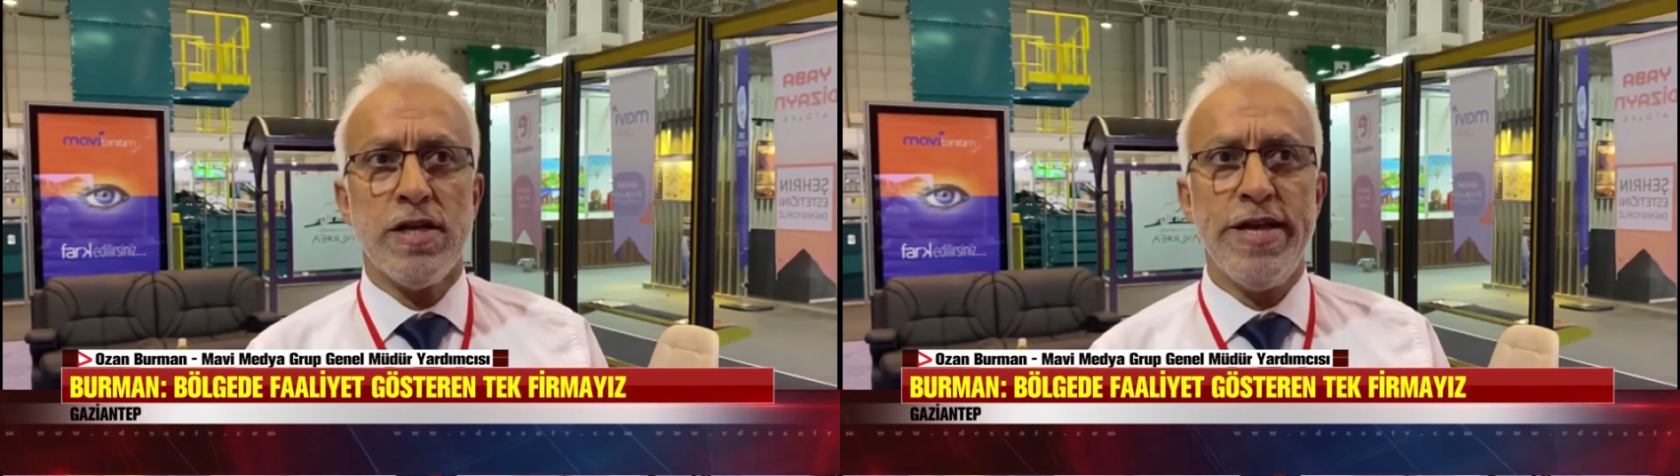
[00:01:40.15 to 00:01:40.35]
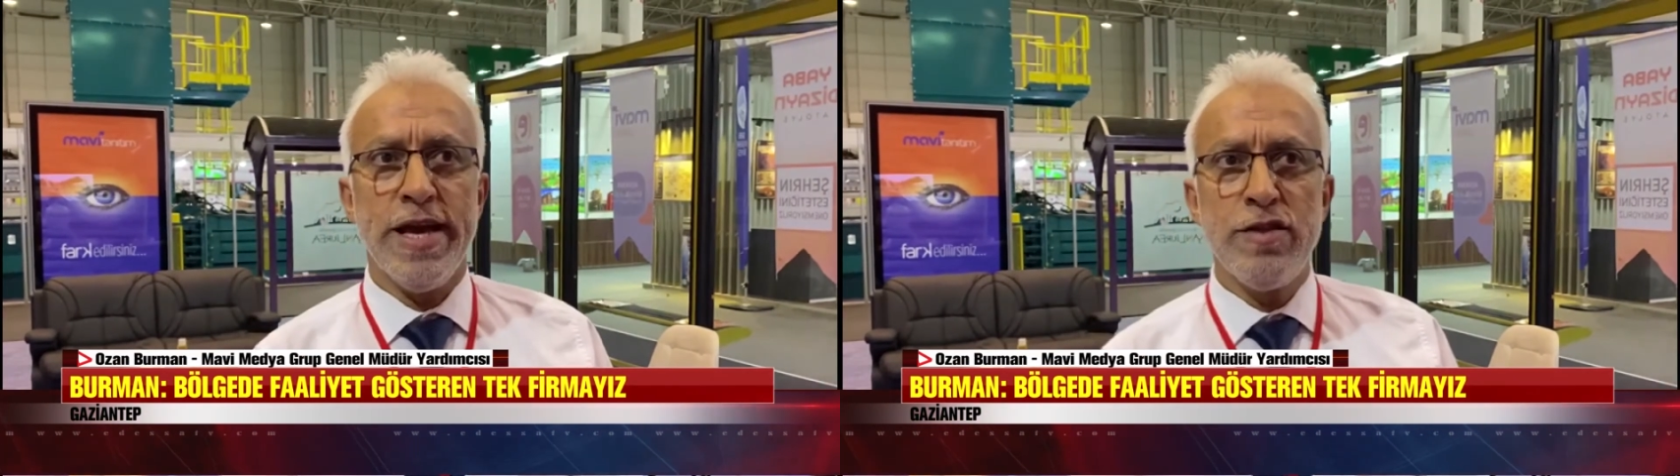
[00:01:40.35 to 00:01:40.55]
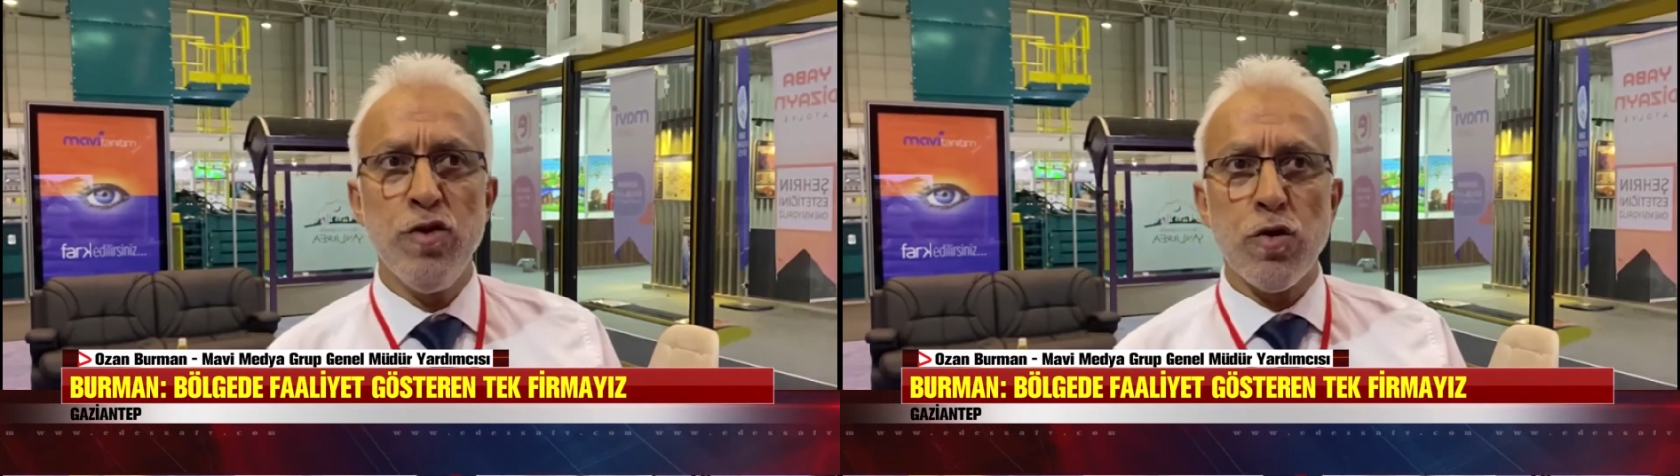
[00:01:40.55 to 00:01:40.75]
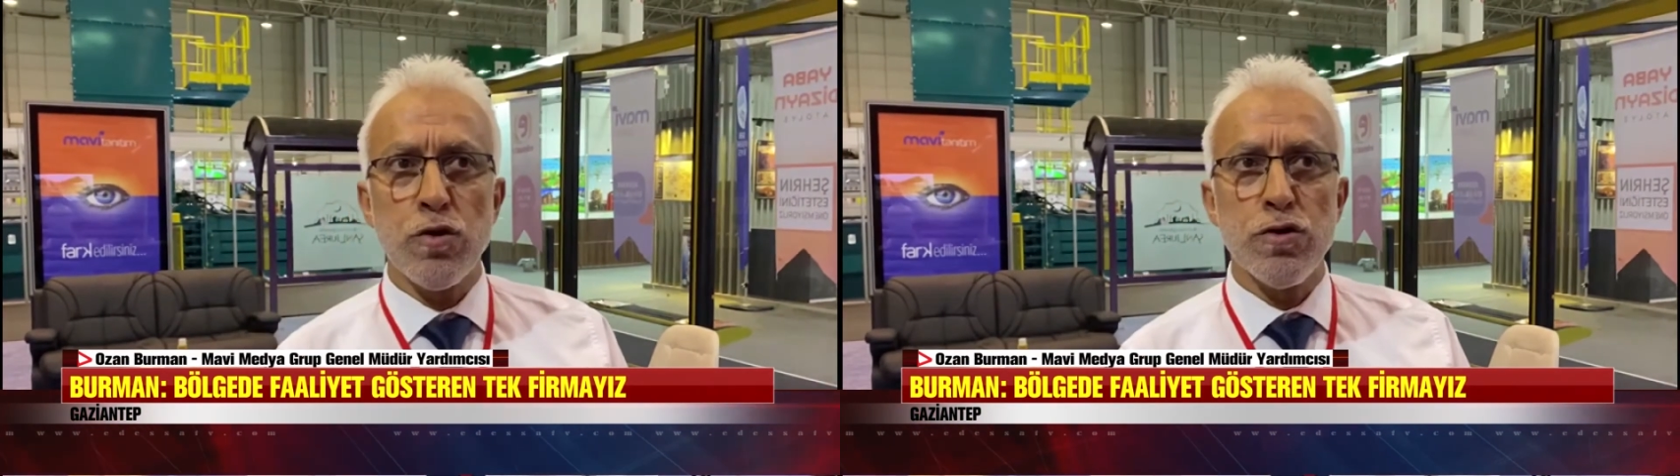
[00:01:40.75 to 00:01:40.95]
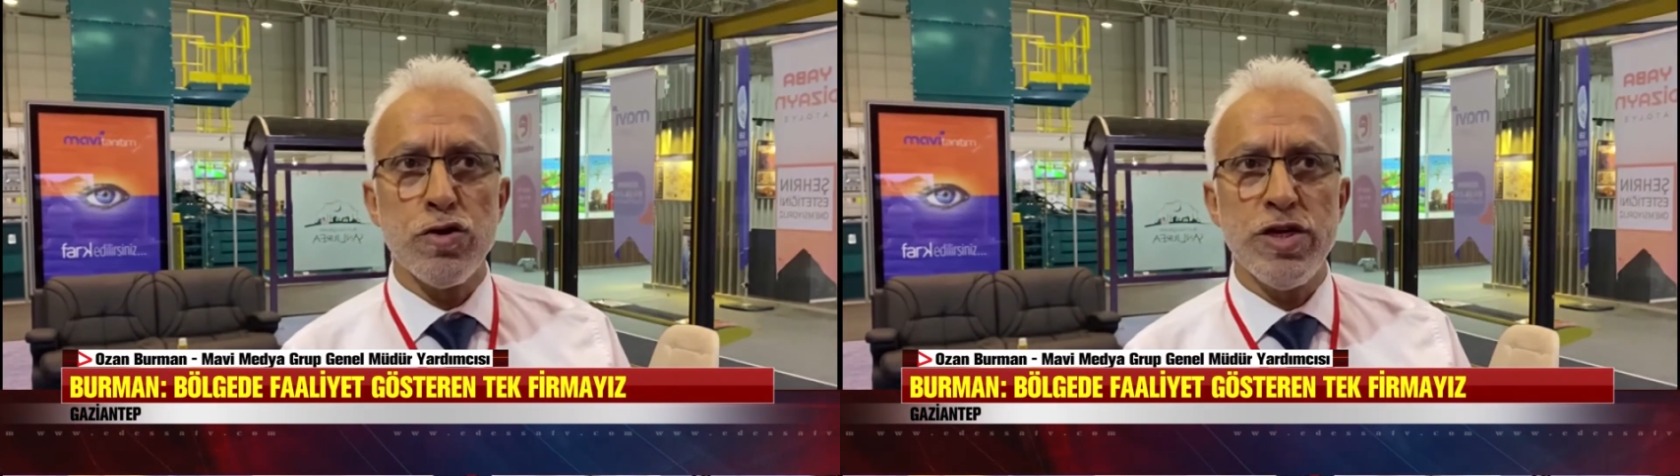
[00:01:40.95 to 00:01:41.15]

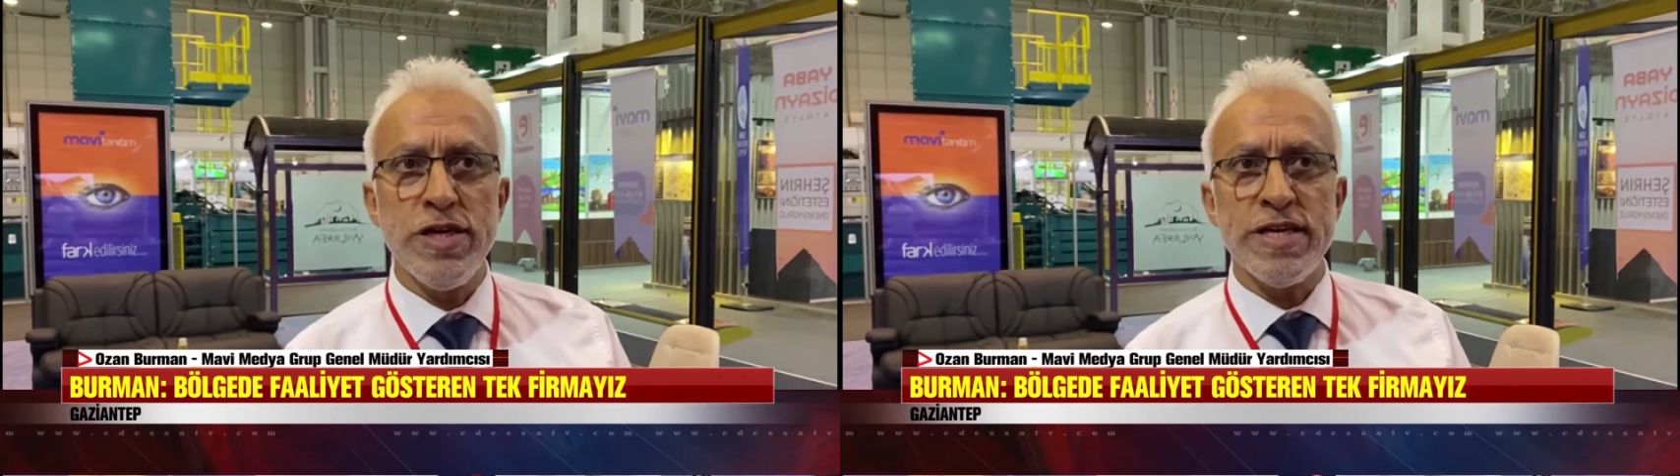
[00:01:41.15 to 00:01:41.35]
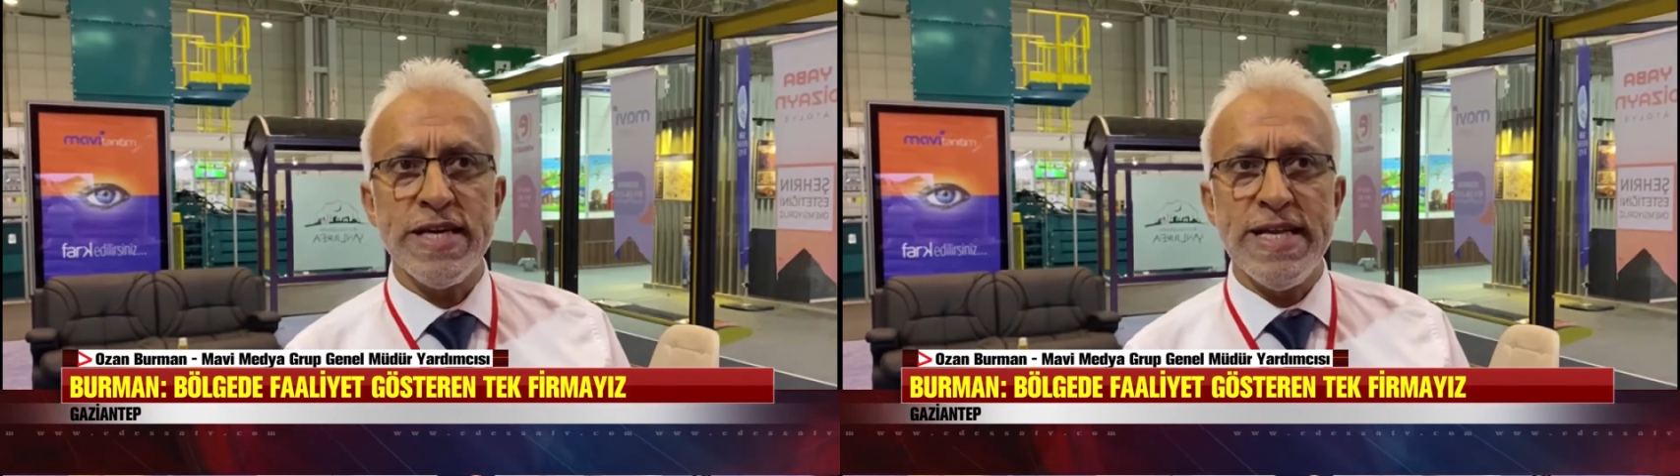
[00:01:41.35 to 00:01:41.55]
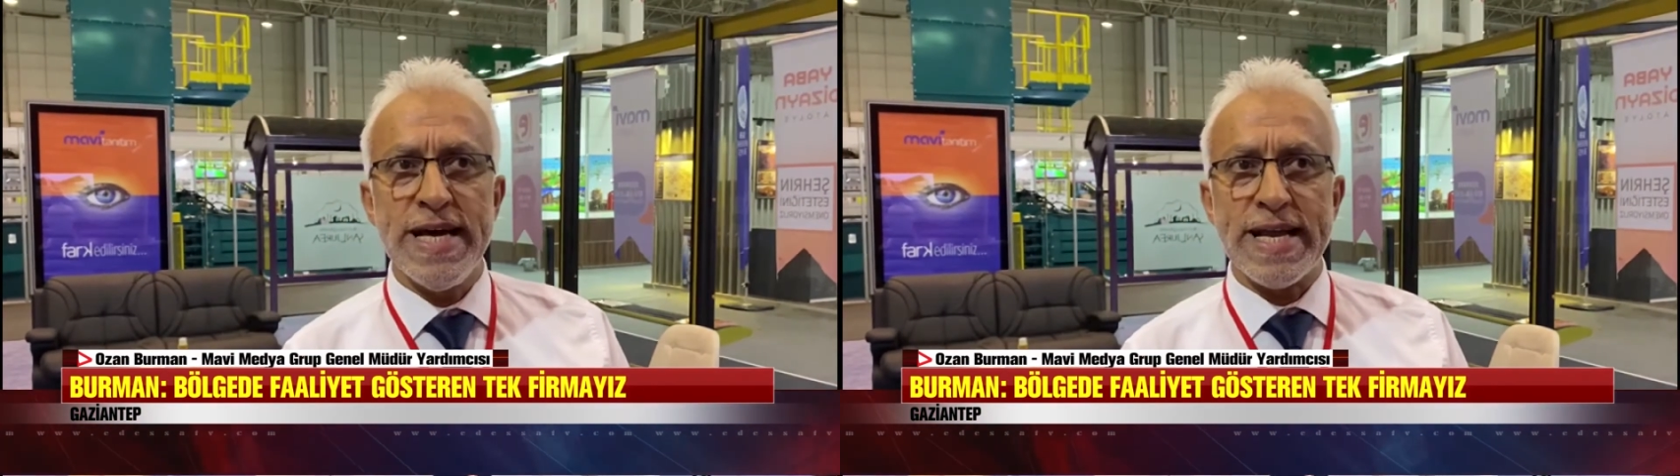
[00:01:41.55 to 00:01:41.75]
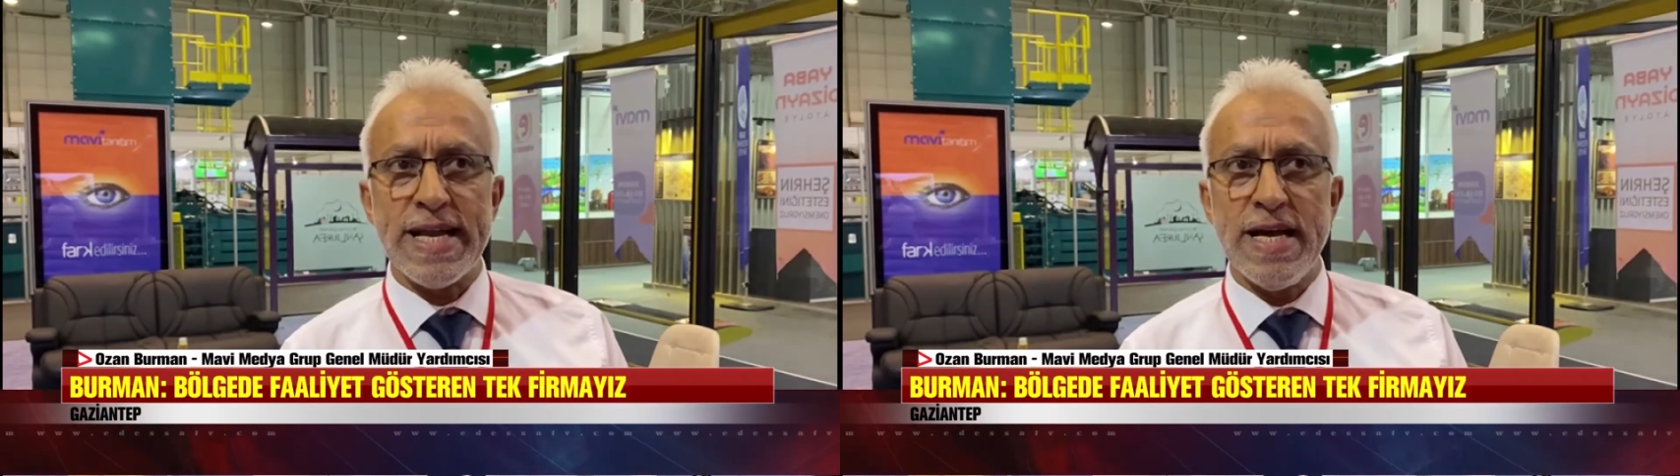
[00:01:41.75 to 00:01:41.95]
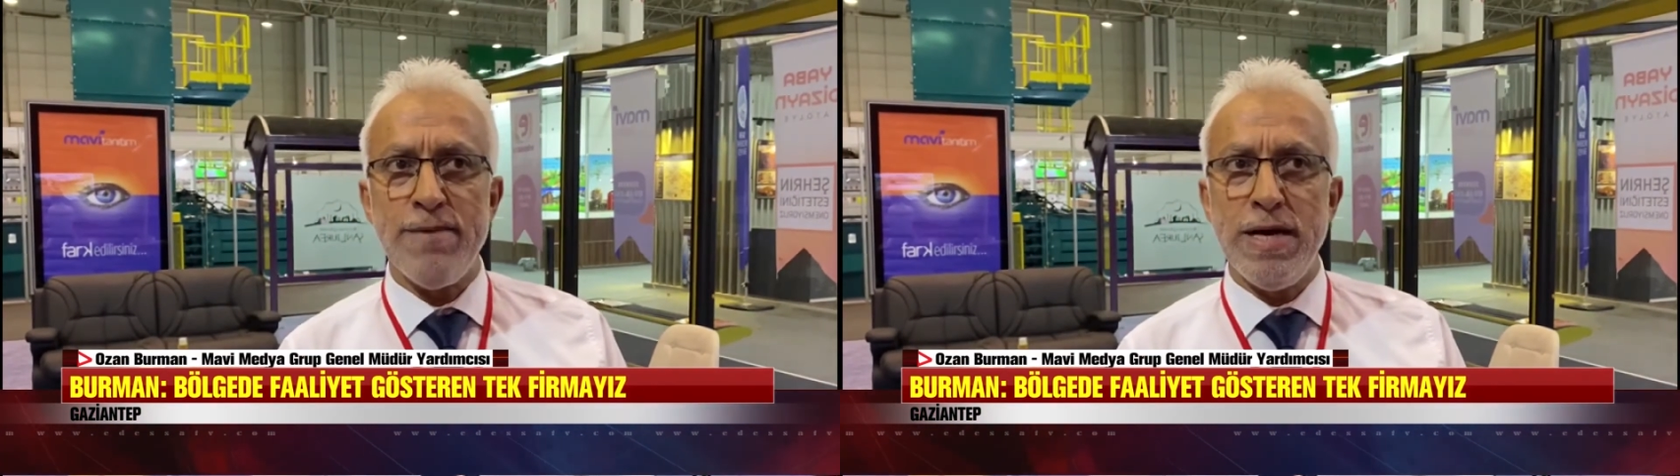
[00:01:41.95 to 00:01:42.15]
teknolojik
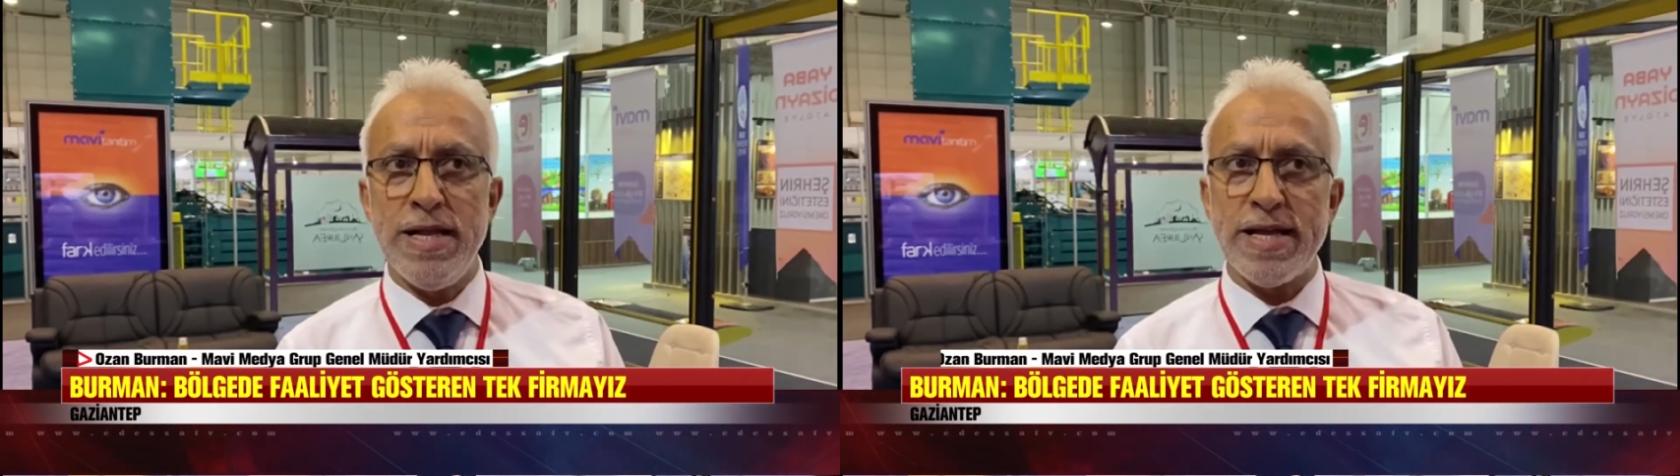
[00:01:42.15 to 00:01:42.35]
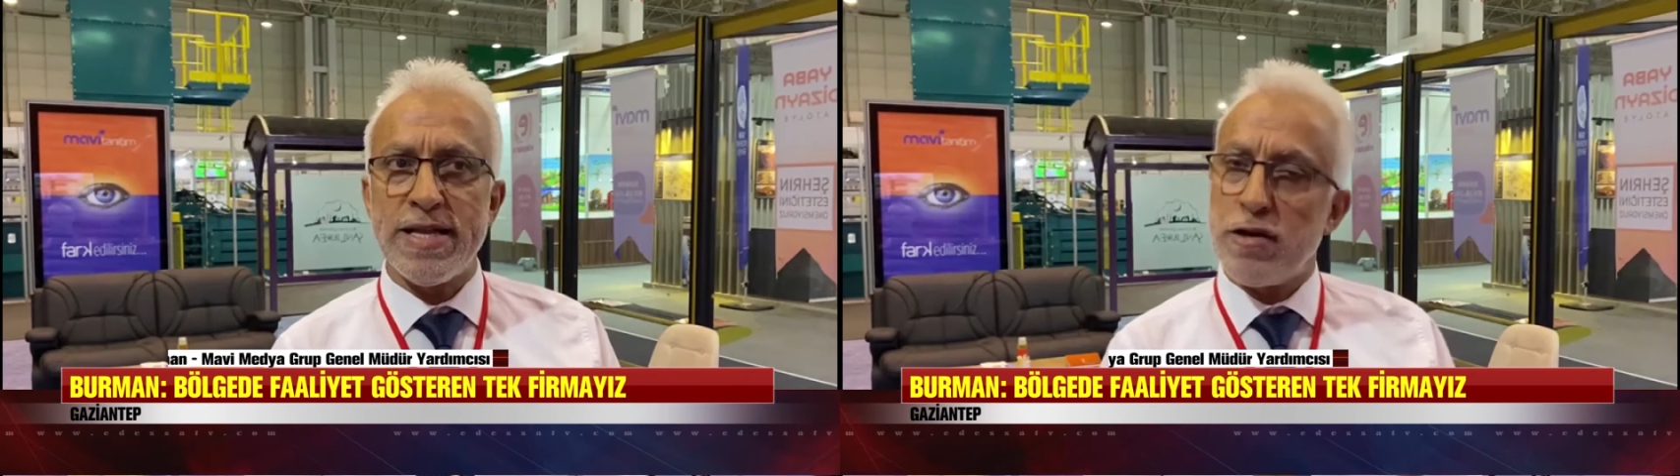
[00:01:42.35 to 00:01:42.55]
ilerlemeleri